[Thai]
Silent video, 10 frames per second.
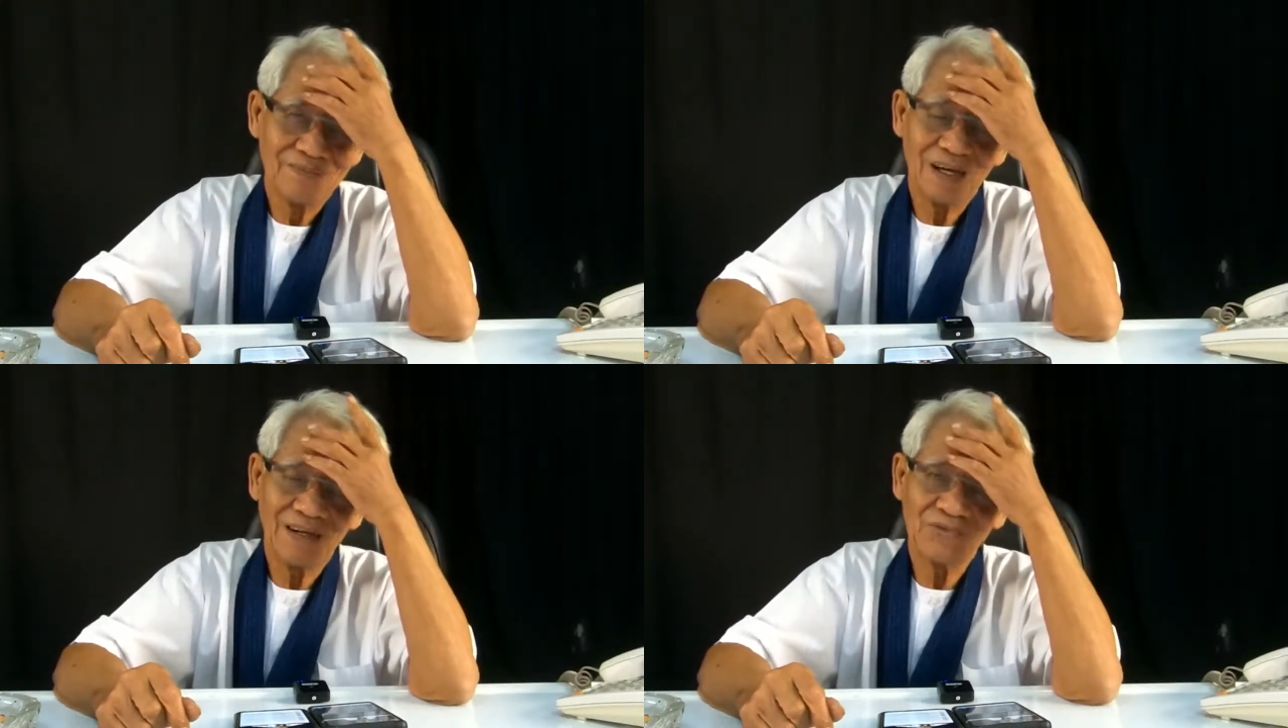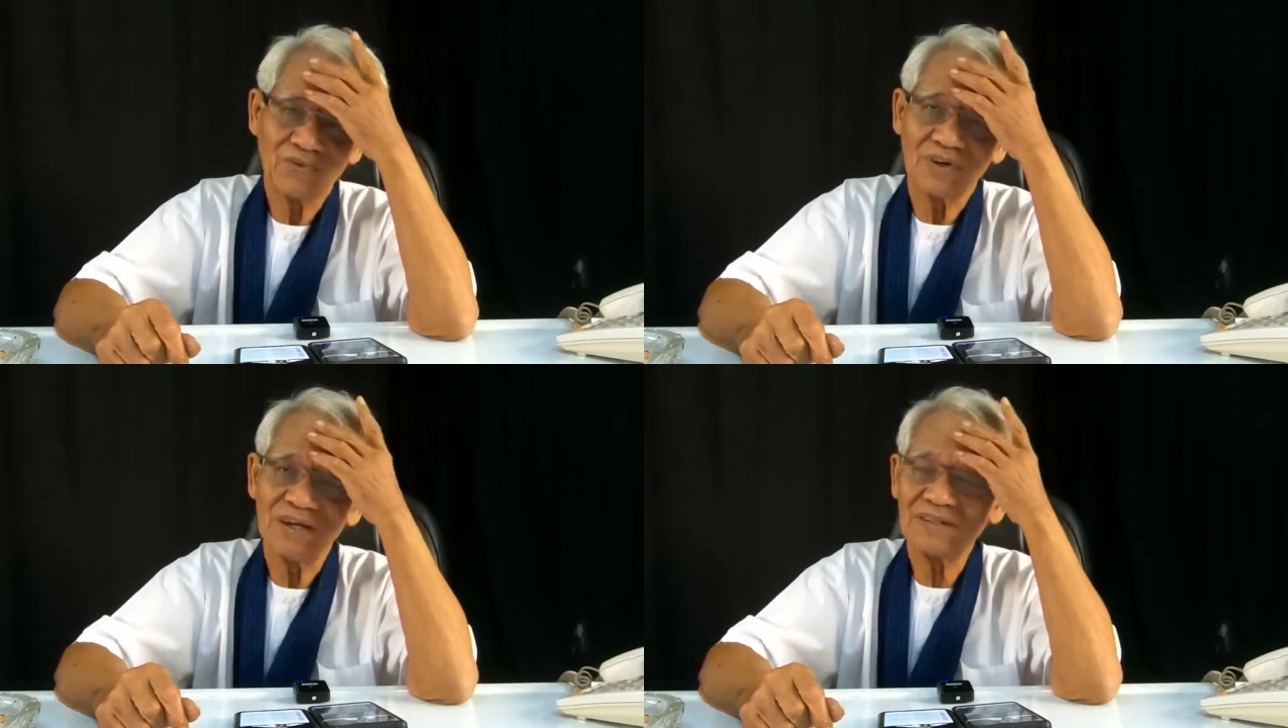แปล
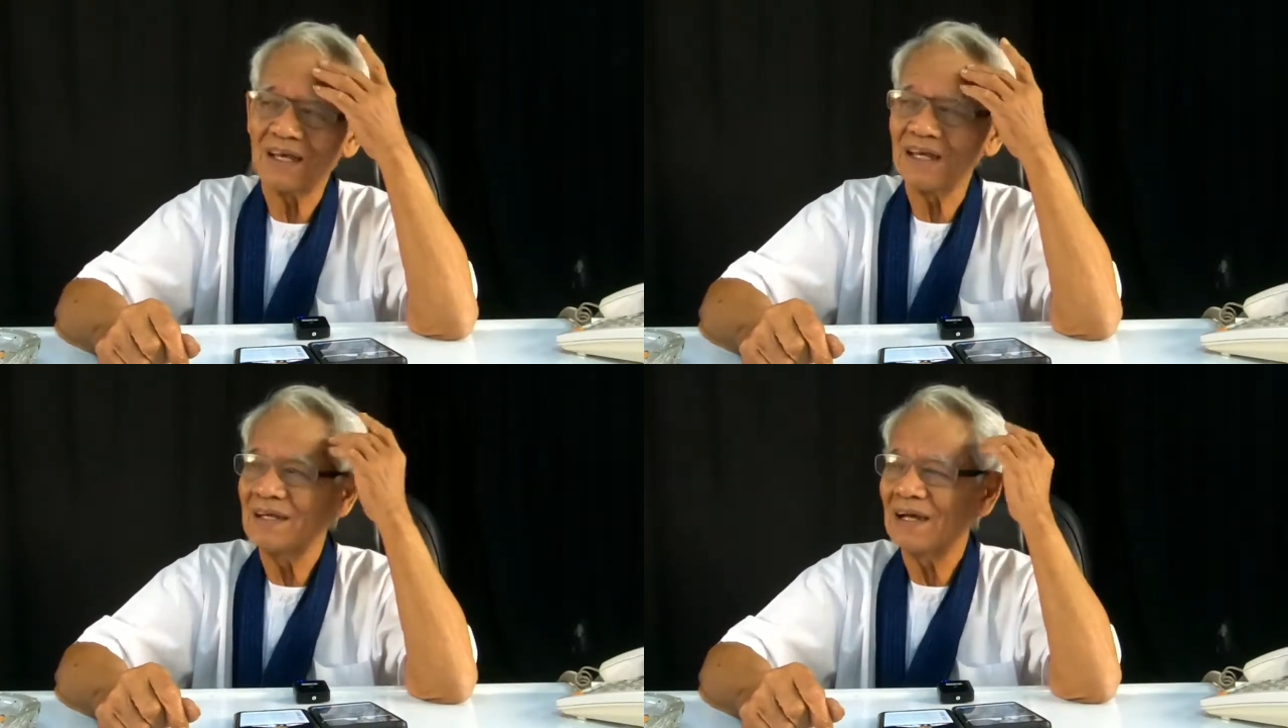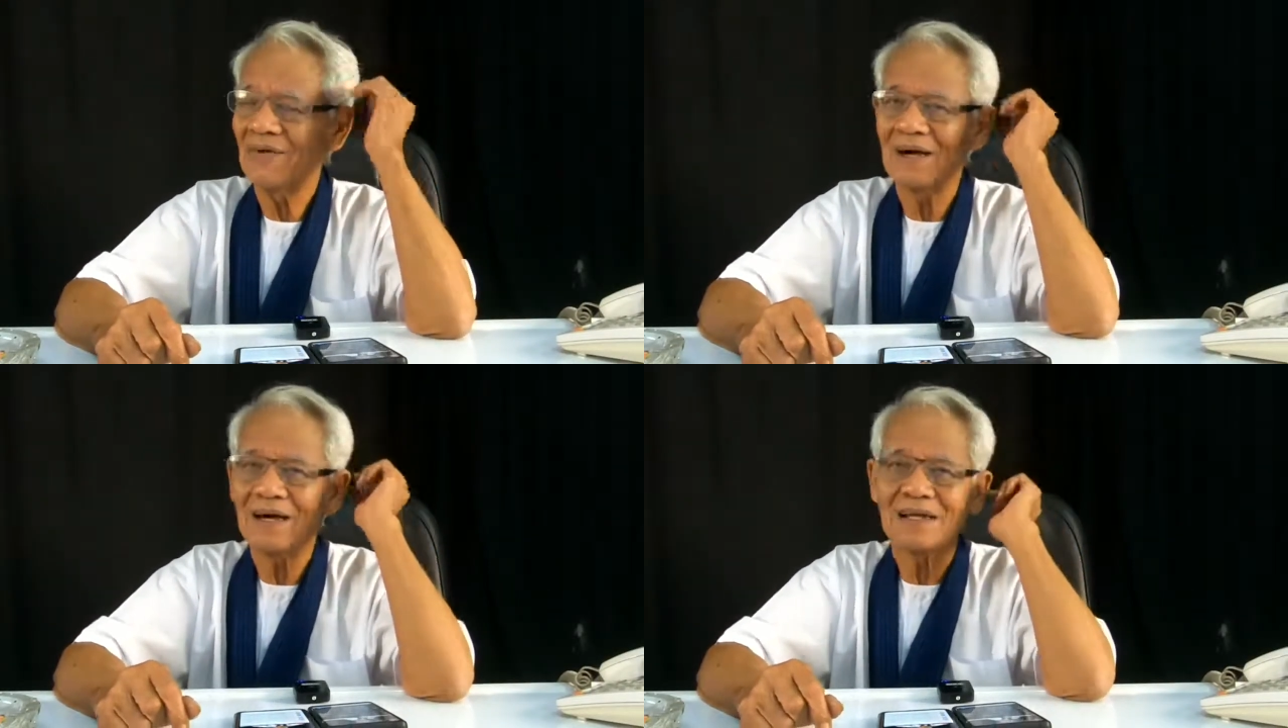สูดหายใจ
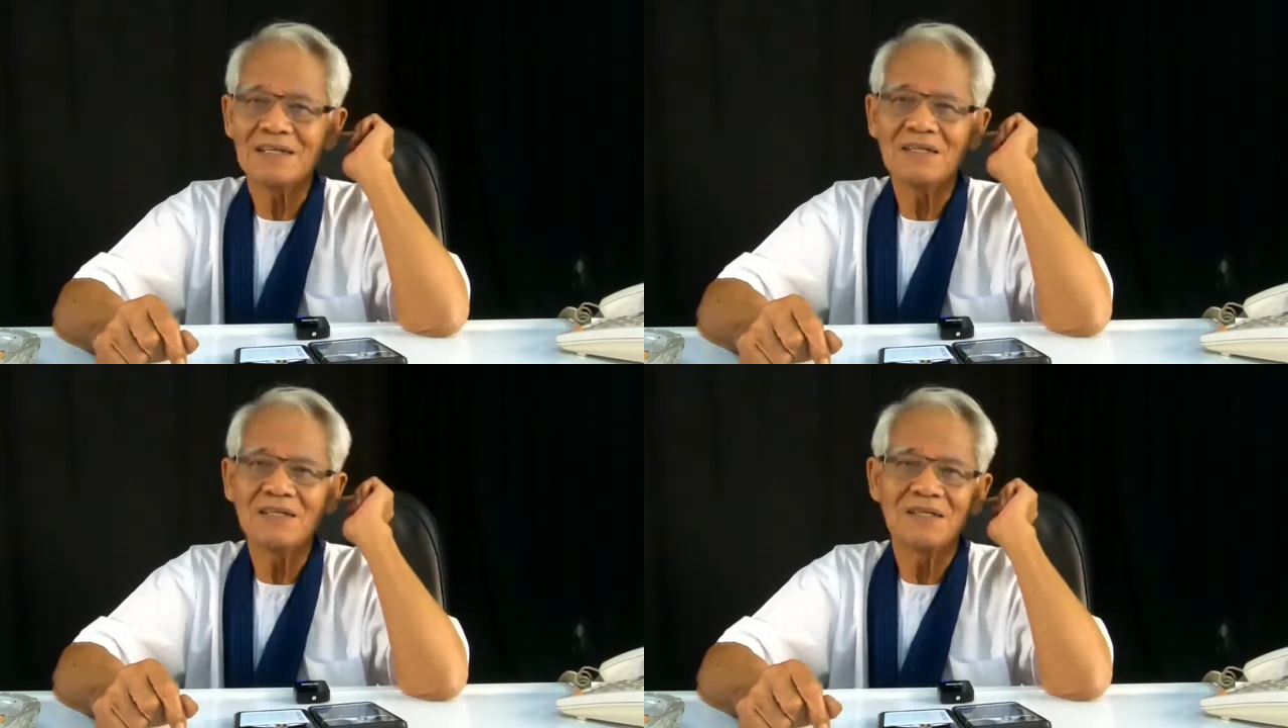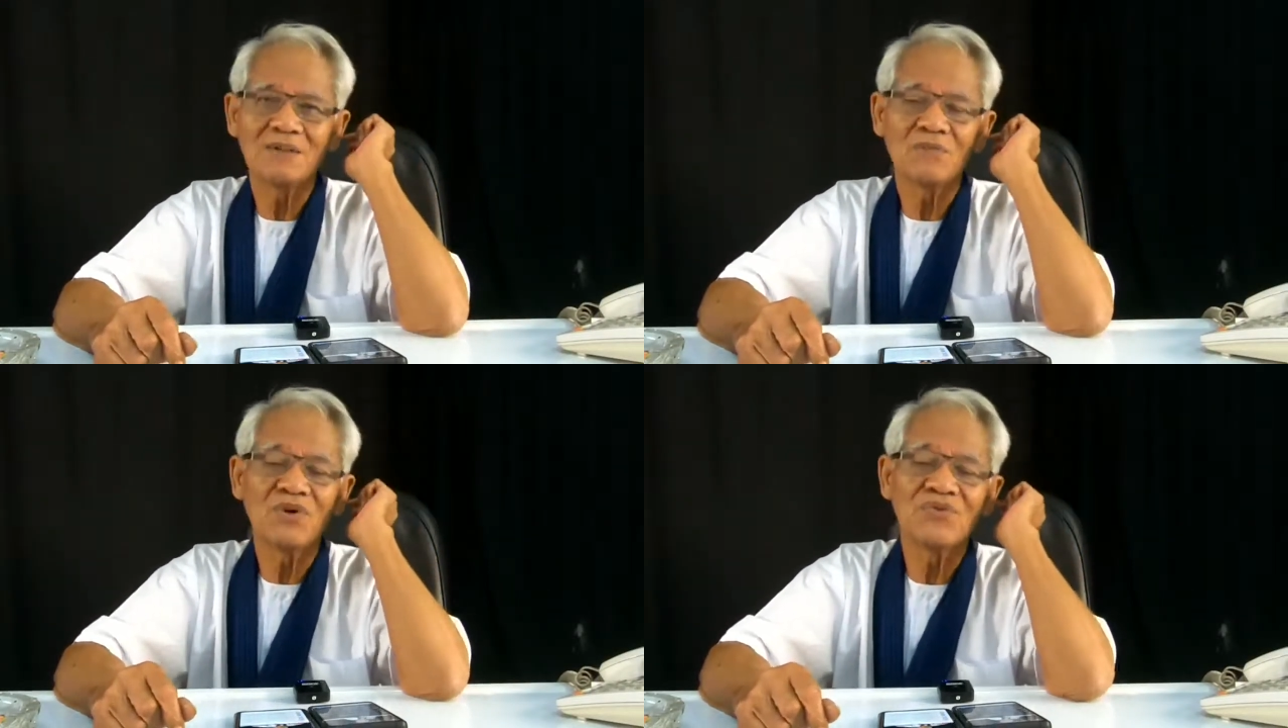เอาอากาศที่
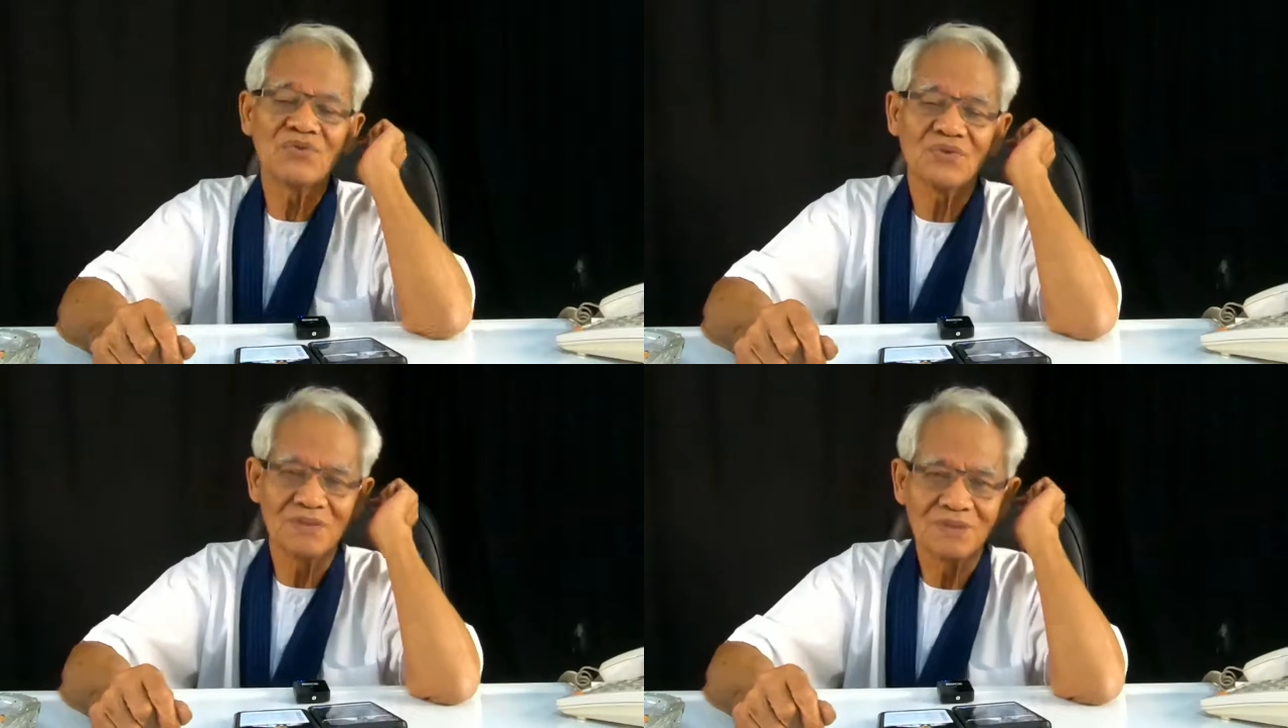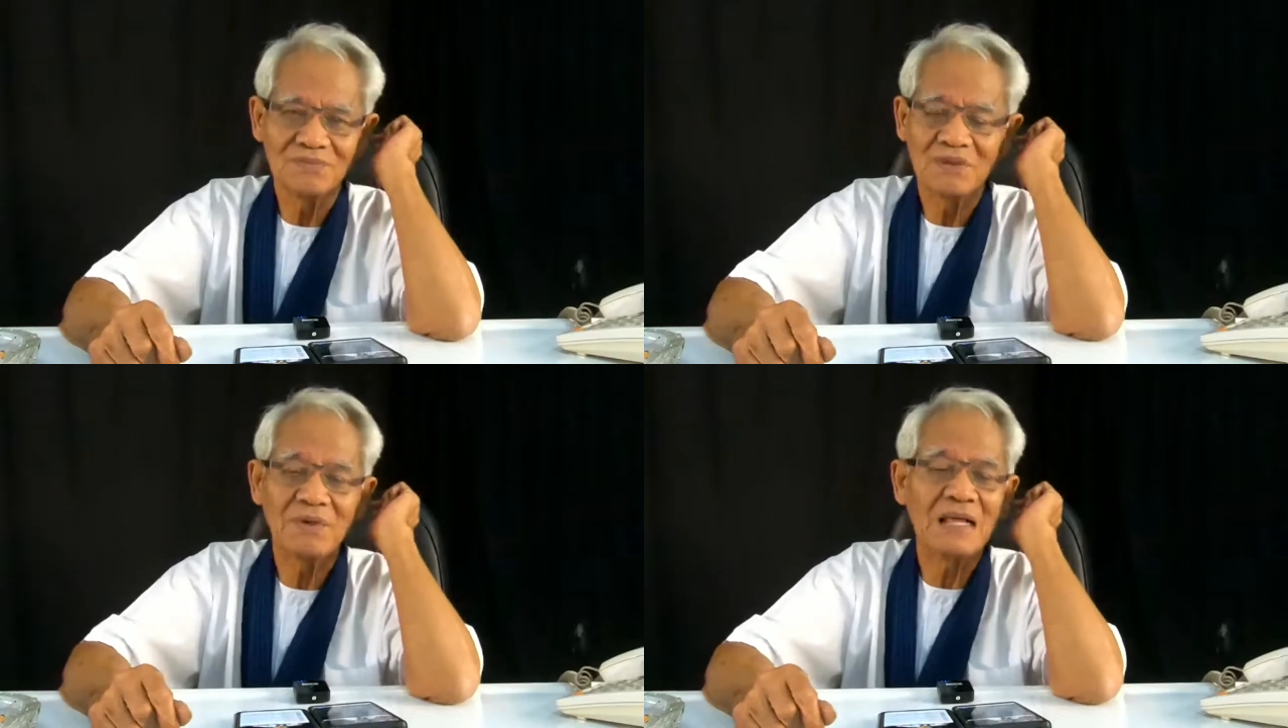บริสุทธิ์
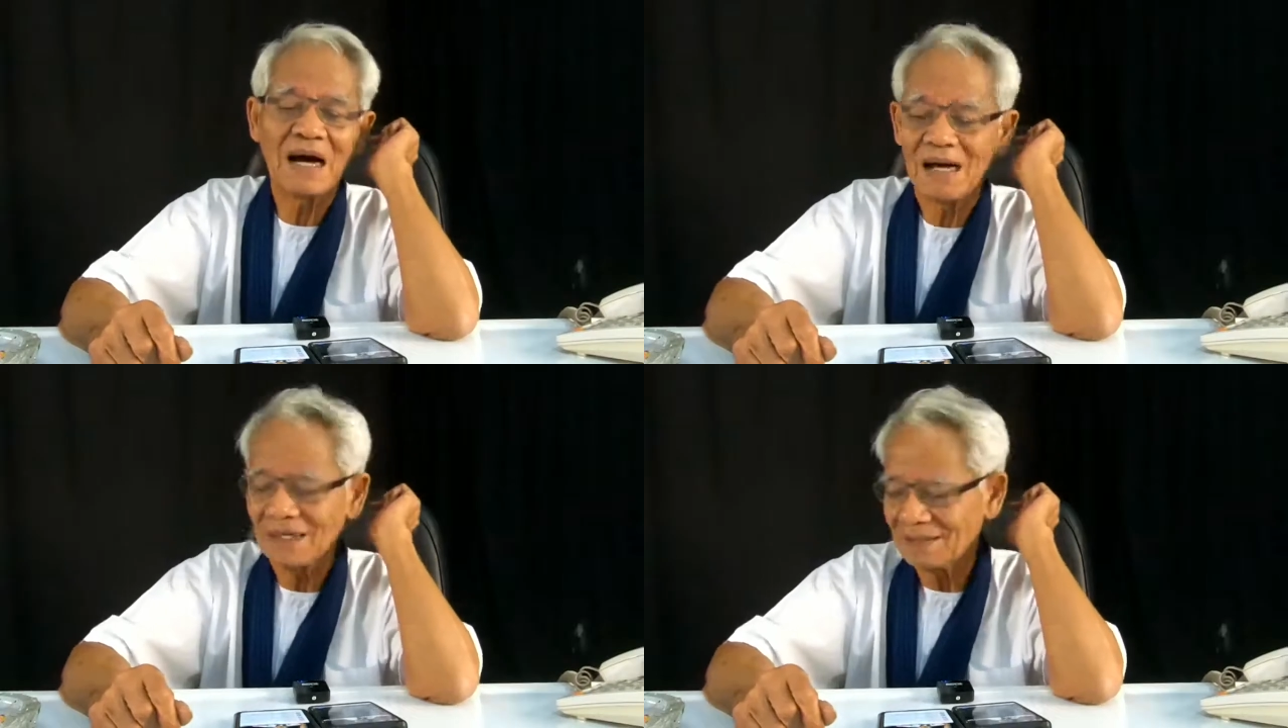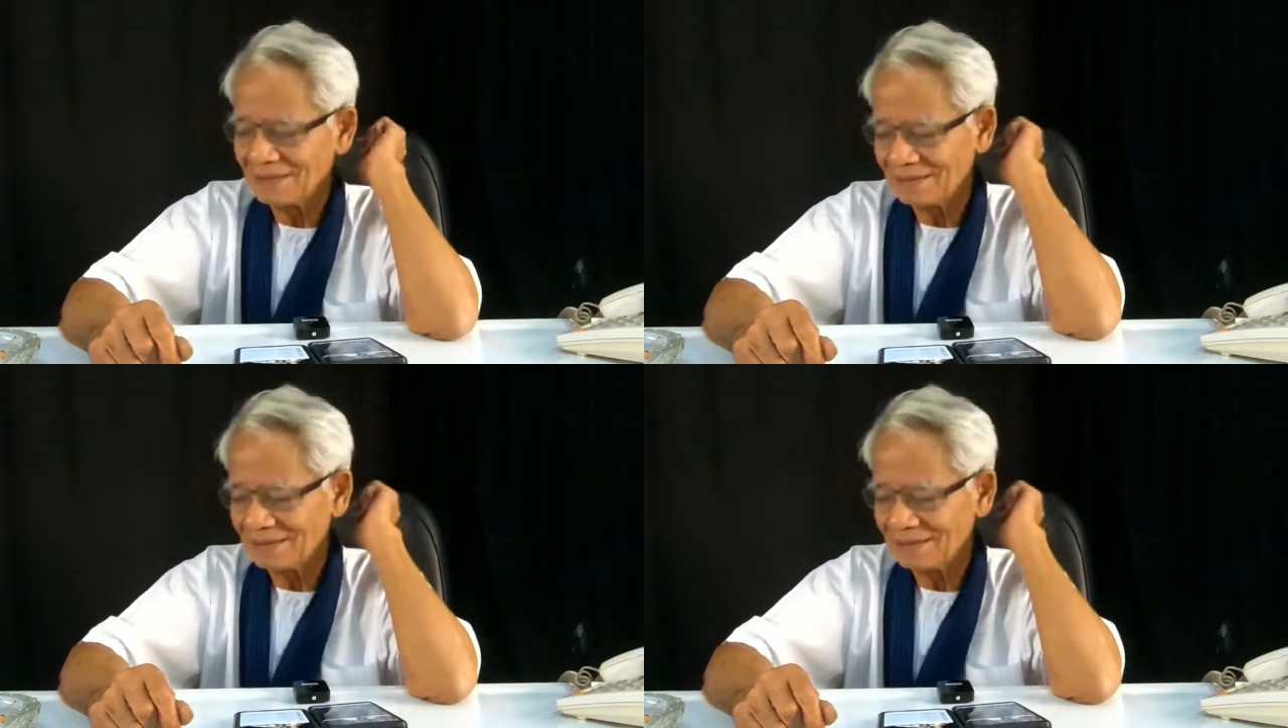ไม่มีทาง